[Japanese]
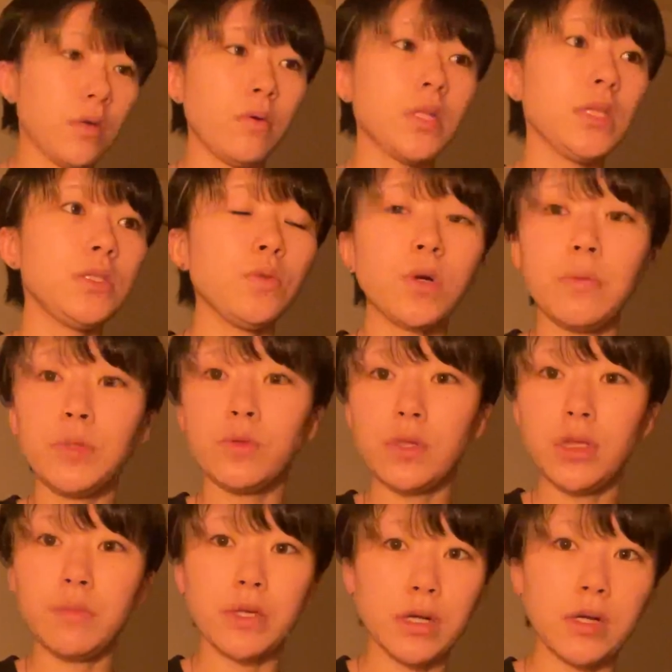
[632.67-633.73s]
私の髪の
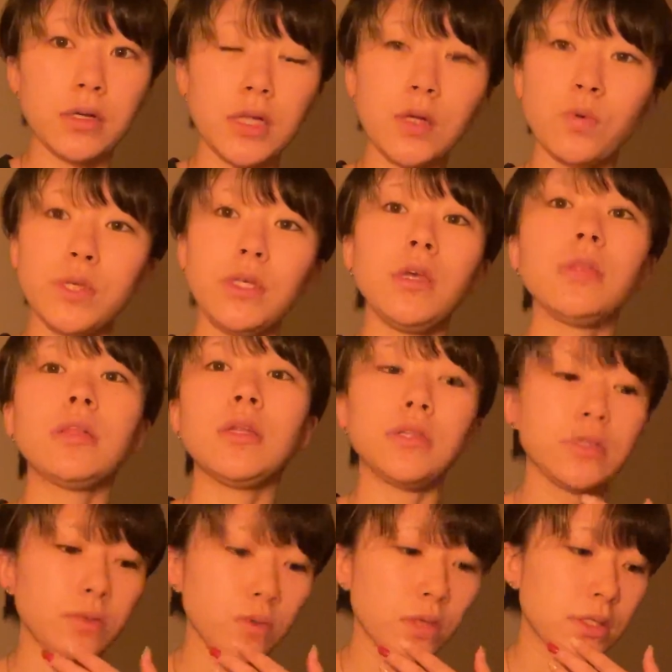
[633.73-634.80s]
悩みが結構消えたん
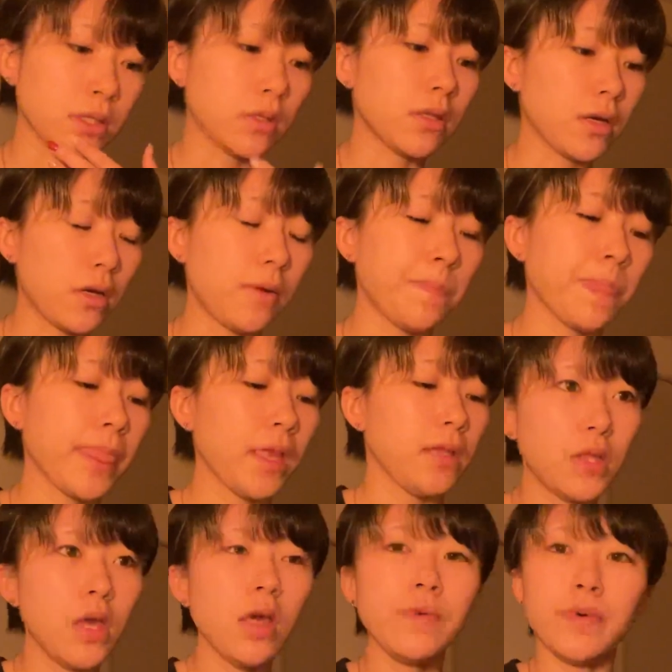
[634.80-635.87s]
ですよ、これ使ってから。
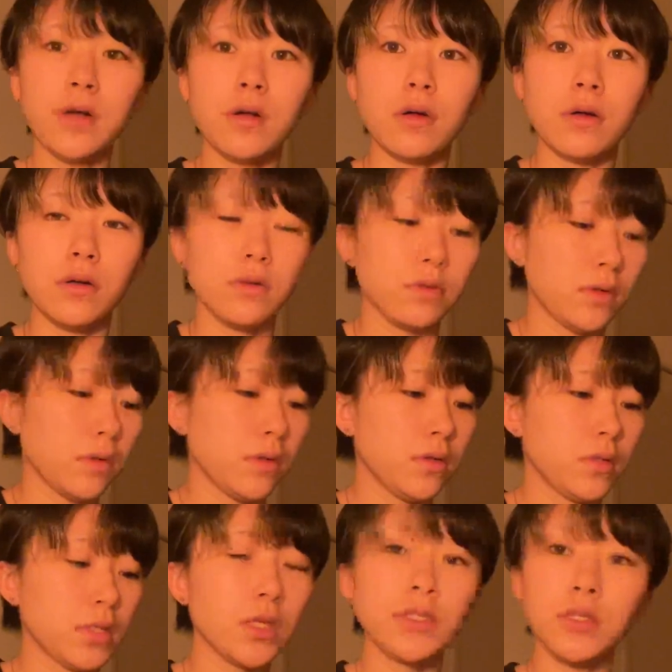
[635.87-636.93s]
出会いは、
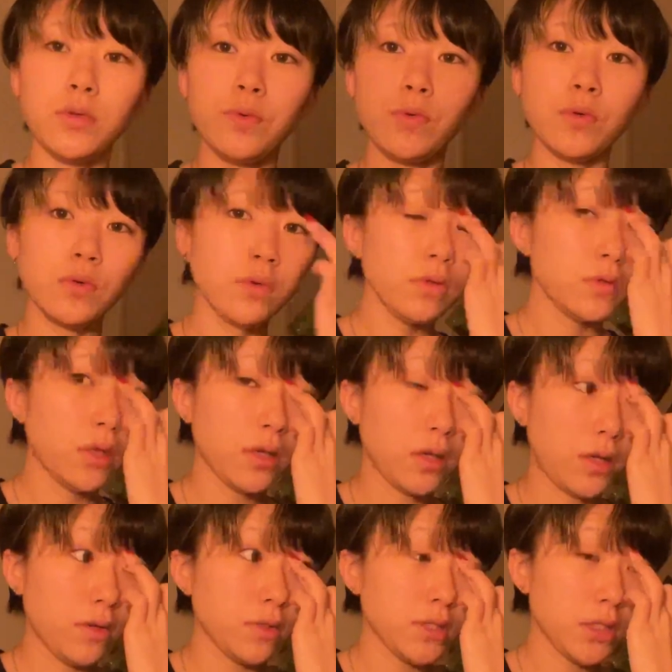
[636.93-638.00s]
雑誌の付録なん
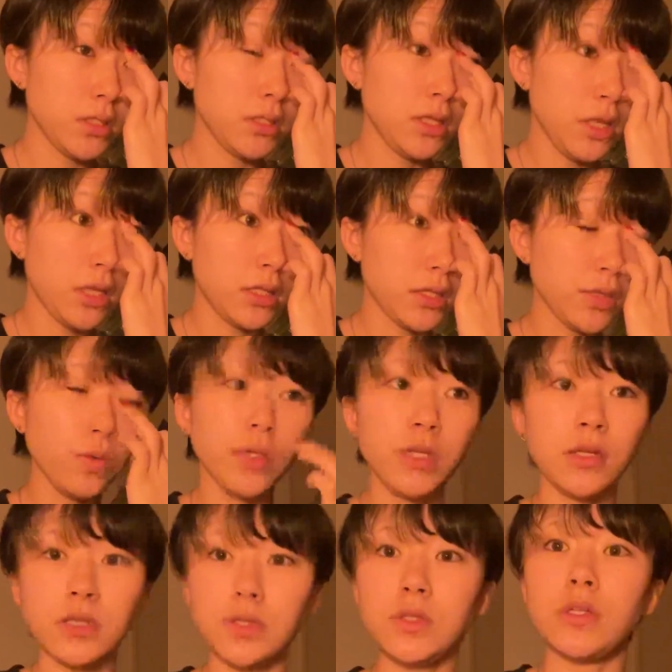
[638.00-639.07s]
か、雑誌に試供
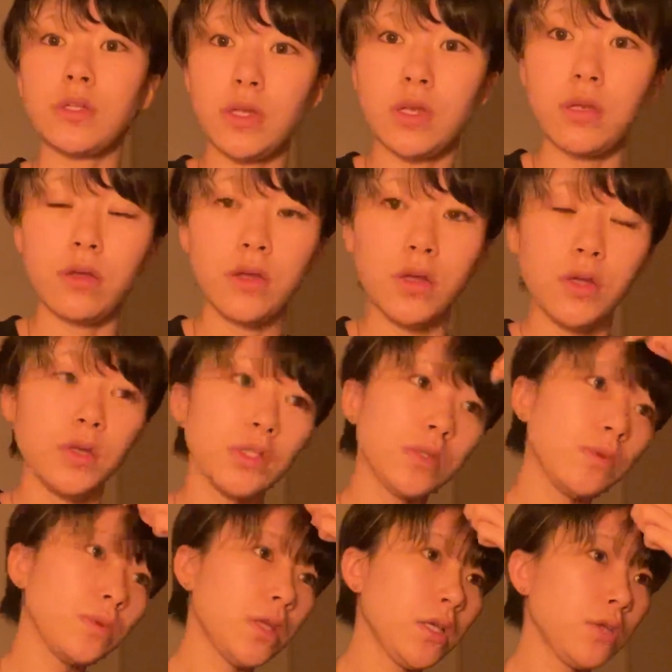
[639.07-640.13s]
品がついてて、そ
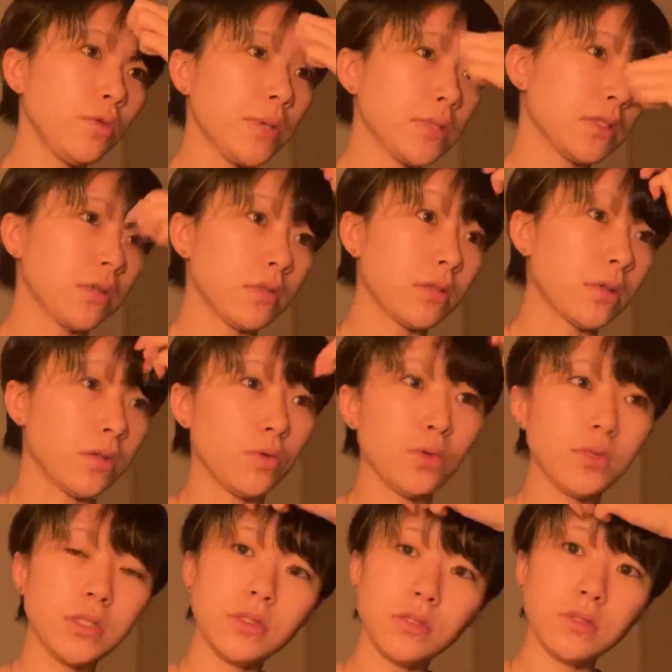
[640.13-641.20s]
れをね、一晩使ったら
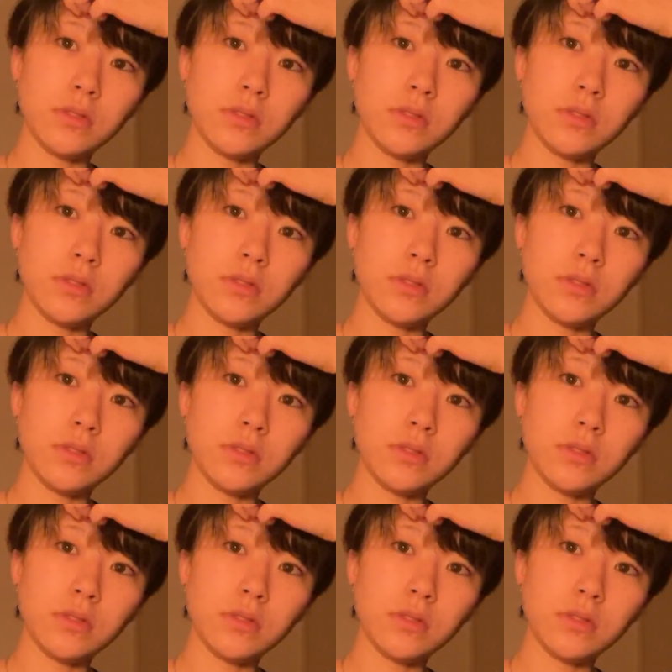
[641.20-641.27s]
翌日、